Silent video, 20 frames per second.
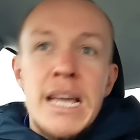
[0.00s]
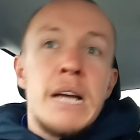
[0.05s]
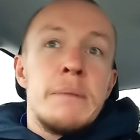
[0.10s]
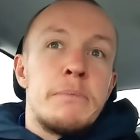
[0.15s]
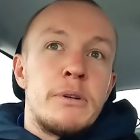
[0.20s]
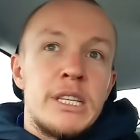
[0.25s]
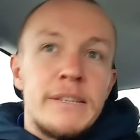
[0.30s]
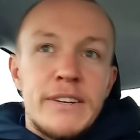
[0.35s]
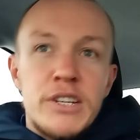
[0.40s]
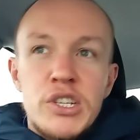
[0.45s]

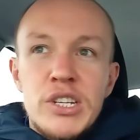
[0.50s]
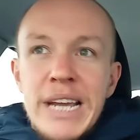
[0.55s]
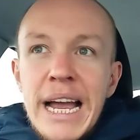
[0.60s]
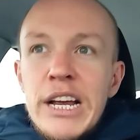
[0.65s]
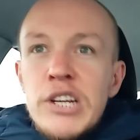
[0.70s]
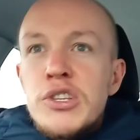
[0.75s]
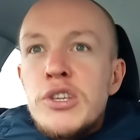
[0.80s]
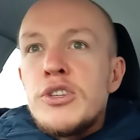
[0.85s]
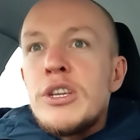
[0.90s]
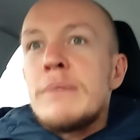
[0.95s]
ponieważ
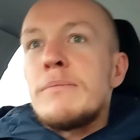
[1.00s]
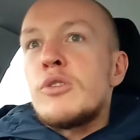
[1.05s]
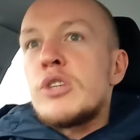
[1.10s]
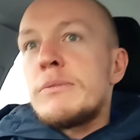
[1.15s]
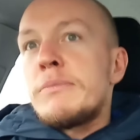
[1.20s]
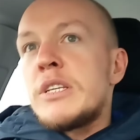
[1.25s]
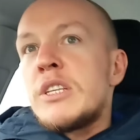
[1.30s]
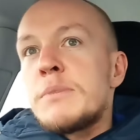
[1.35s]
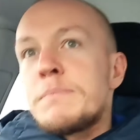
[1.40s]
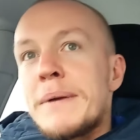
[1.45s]
każdy dzień może
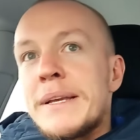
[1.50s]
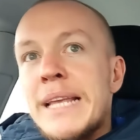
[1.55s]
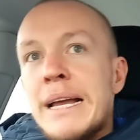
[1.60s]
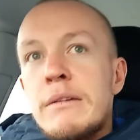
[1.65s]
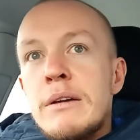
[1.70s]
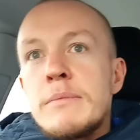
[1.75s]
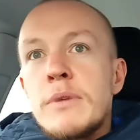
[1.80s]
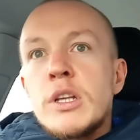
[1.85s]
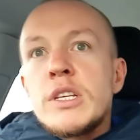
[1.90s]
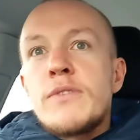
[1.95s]
być
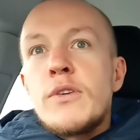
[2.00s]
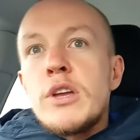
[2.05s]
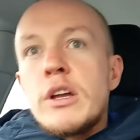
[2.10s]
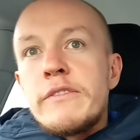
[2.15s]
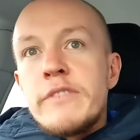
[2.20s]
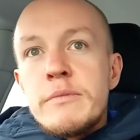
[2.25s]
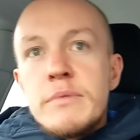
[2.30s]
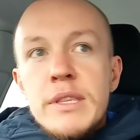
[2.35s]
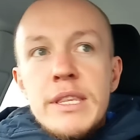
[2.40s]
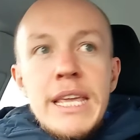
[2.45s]
wspaniałym,
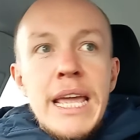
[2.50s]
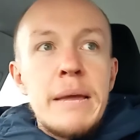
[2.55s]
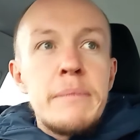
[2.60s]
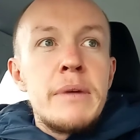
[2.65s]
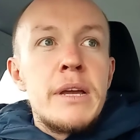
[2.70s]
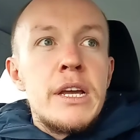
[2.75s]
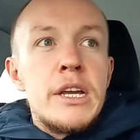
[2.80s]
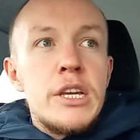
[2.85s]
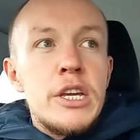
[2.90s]
rozwojowym dniem